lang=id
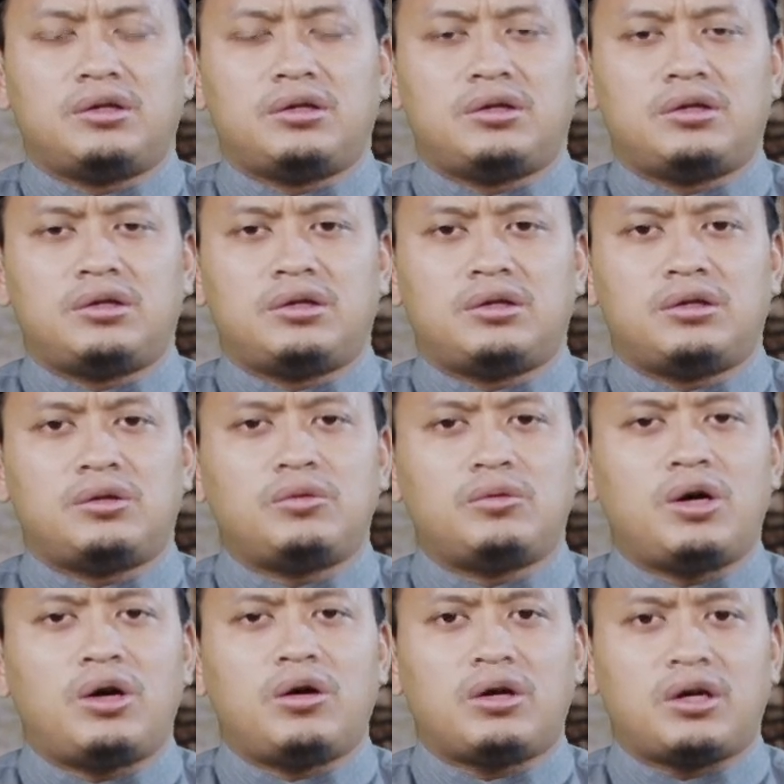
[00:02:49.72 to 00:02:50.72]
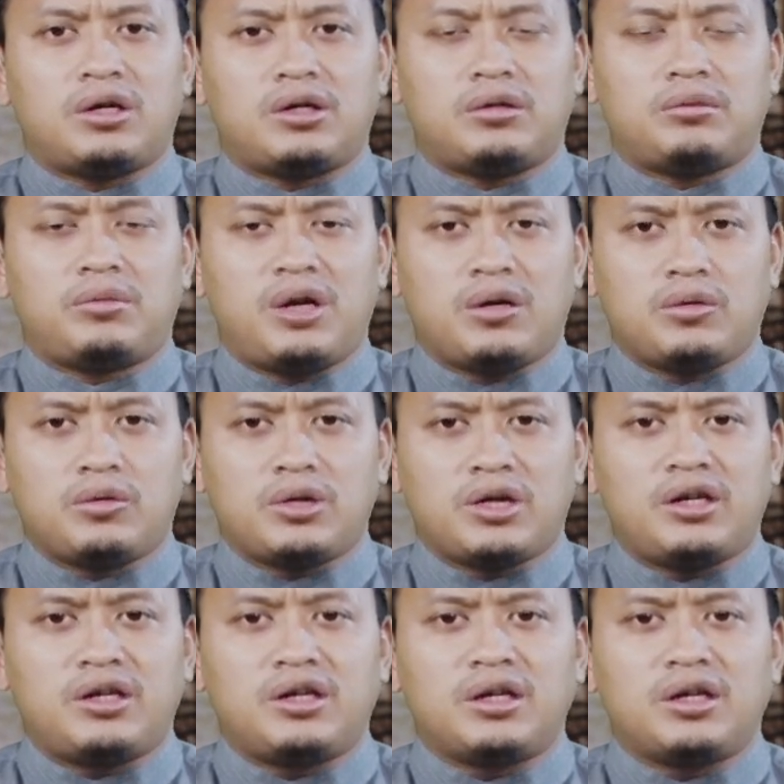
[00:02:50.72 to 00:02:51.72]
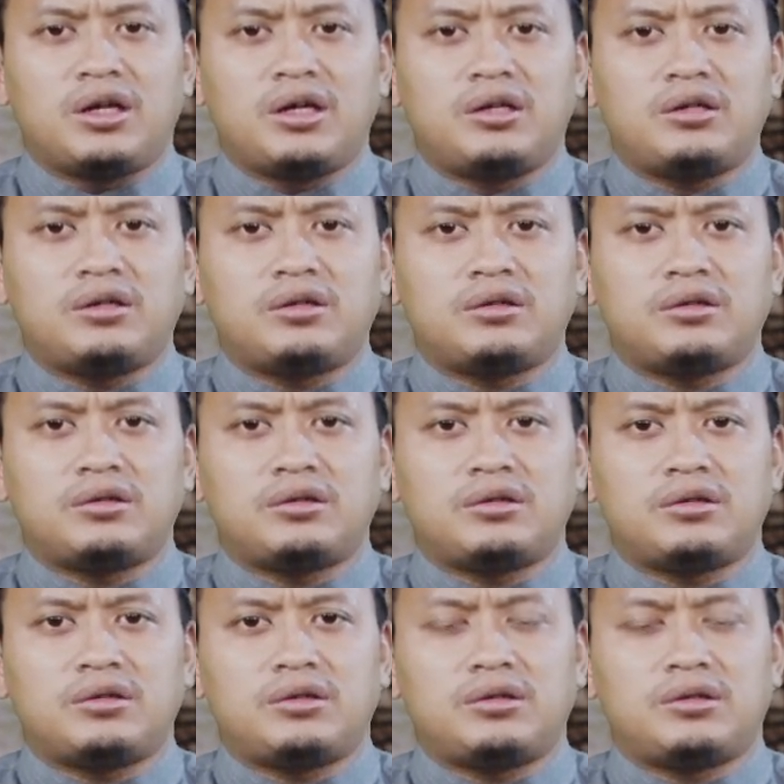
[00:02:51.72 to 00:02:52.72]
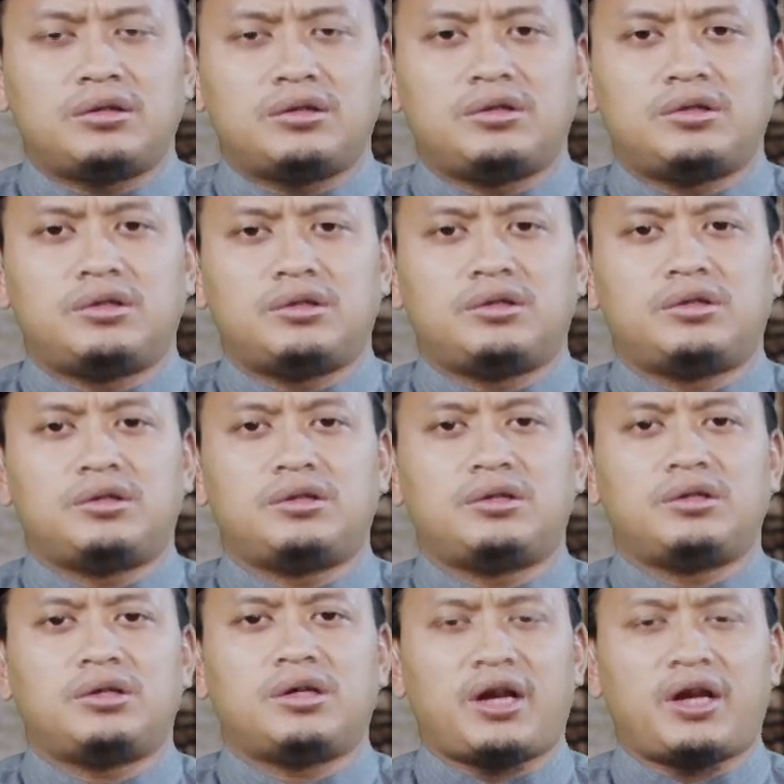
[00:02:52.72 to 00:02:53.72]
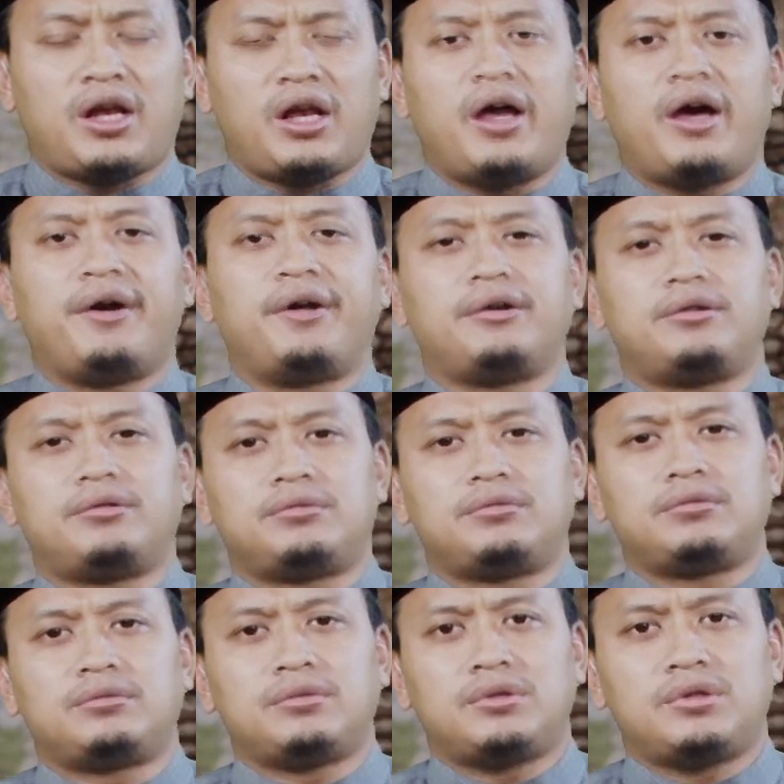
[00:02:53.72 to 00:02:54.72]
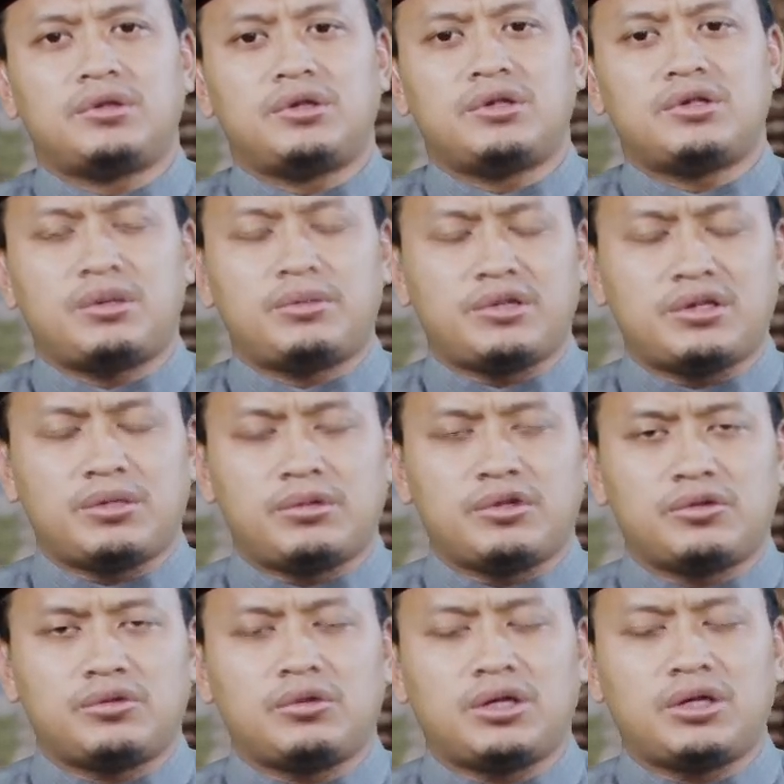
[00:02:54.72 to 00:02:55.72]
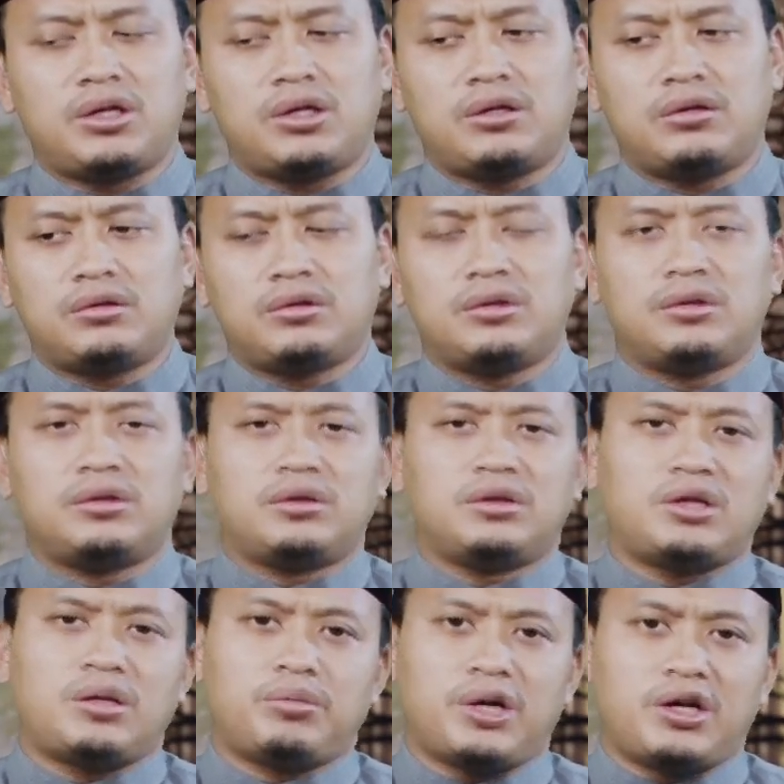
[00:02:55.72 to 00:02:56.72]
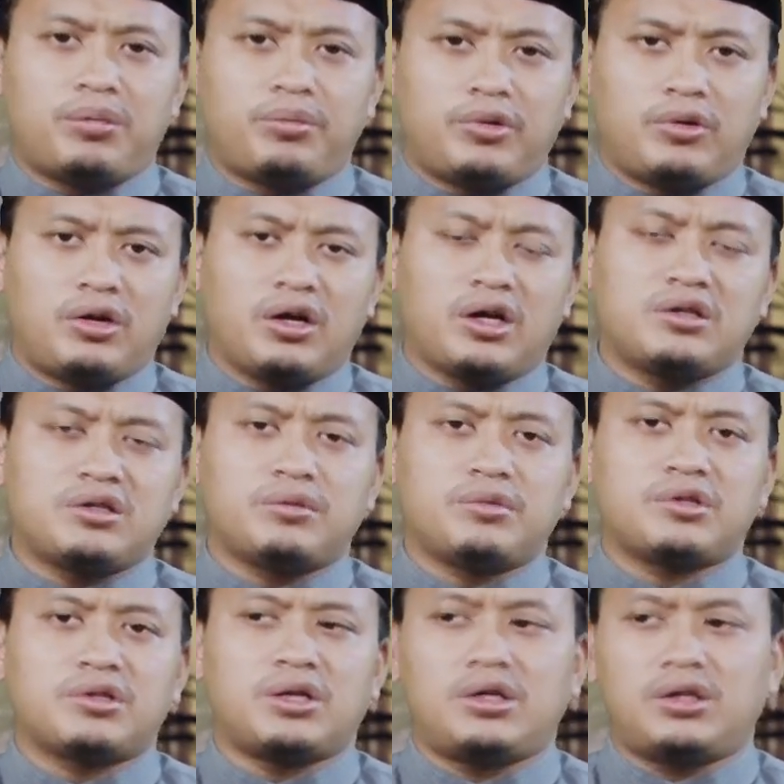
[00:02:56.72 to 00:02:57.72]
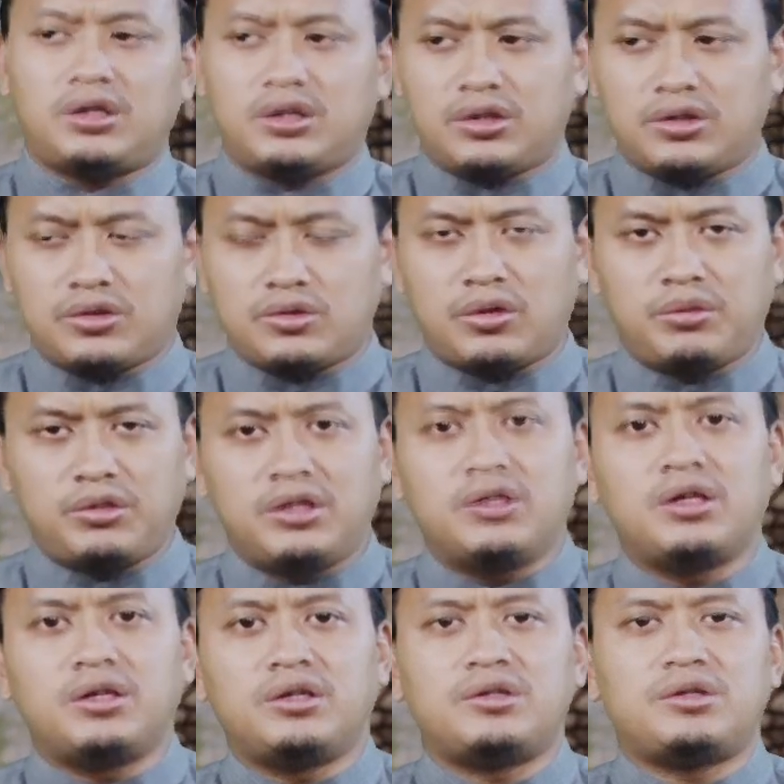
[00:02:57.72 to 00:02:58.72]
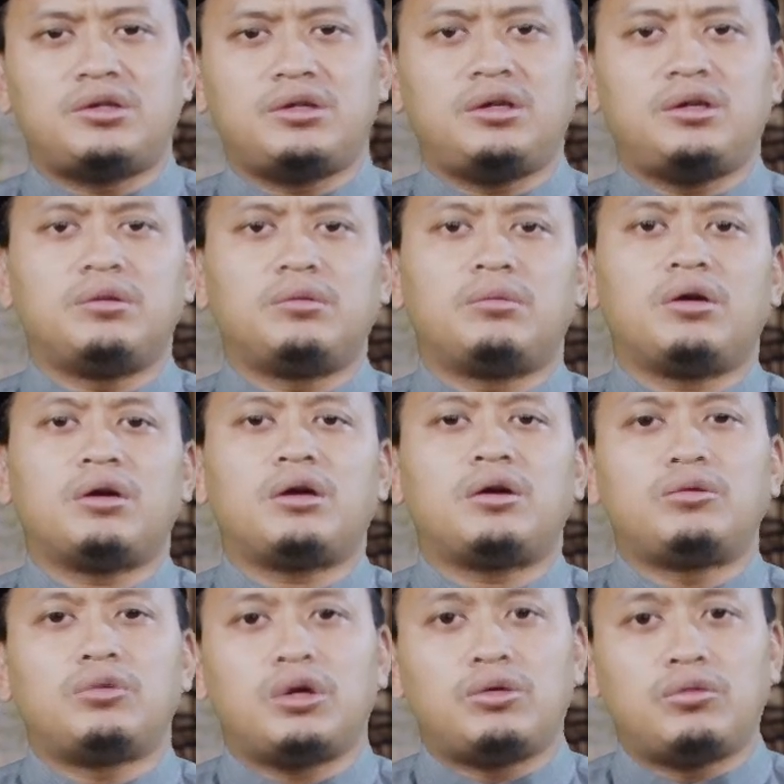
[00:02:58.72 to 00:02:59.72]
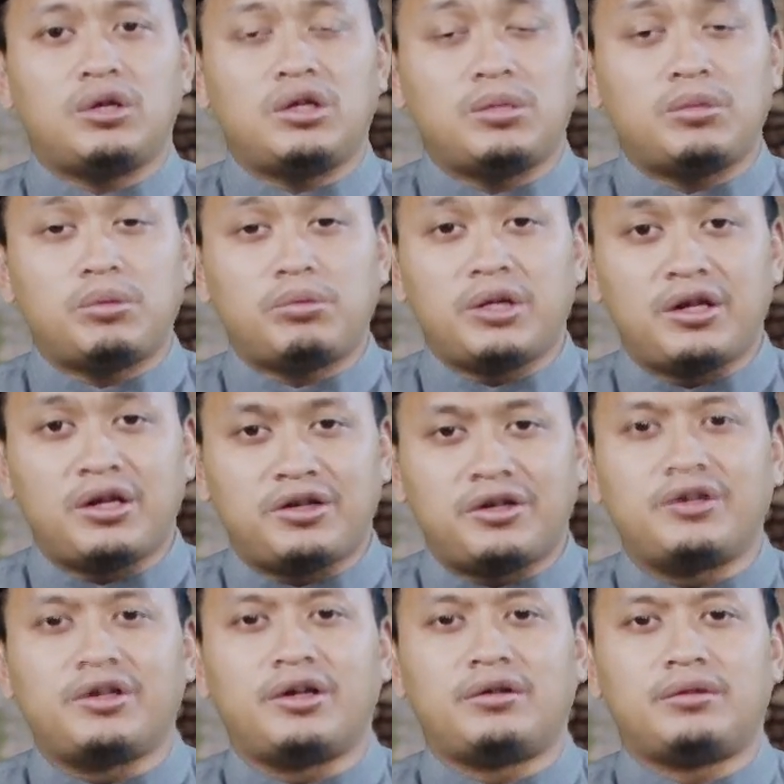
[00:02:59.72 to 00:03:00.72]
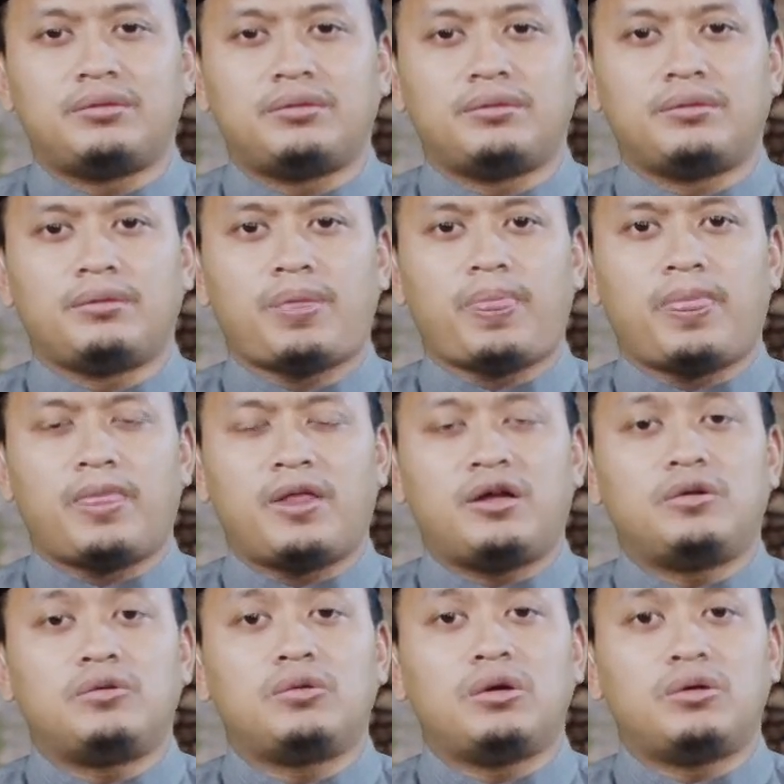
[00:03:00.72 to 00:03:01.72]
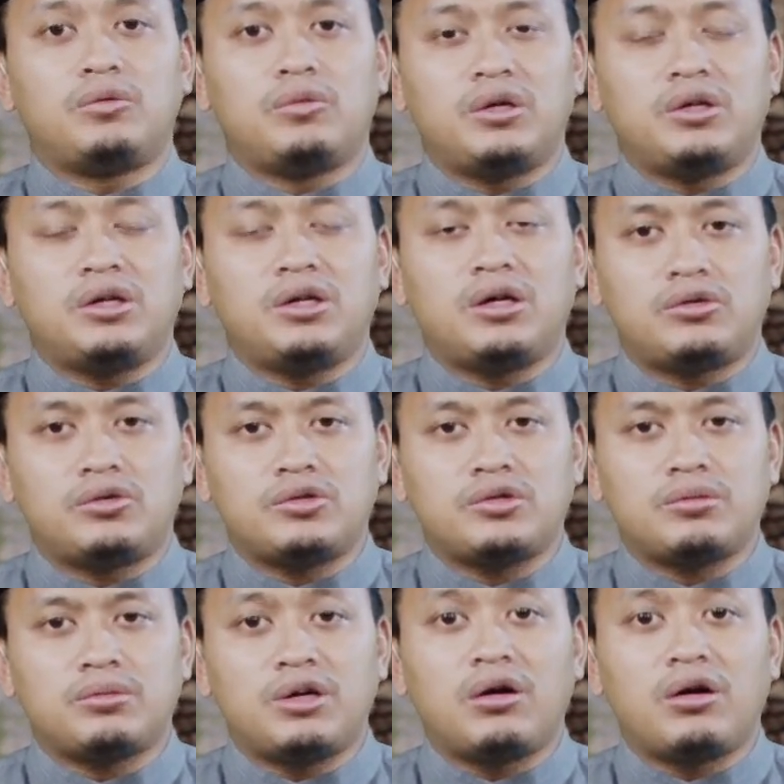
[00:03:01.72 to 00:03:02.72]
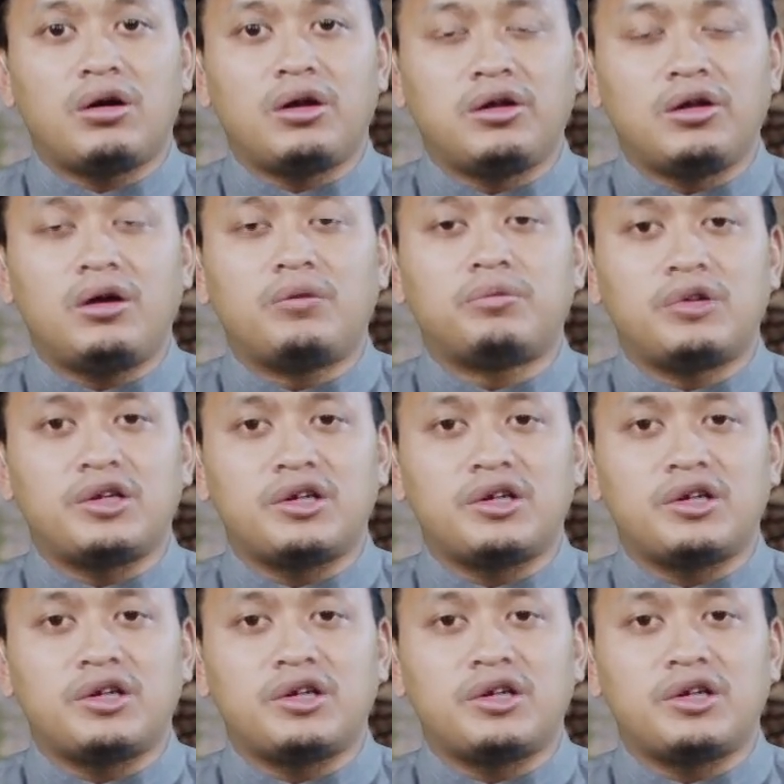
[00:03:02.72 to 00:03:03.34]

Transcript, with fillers: uh, dua orang melakukan dengan Eh, kerelaan, sama-sama suka, tanpa ada penolakan sama sekali suami dan istri, maka dua-duanya membayar denda. Dan dua-duanya harus mengkodok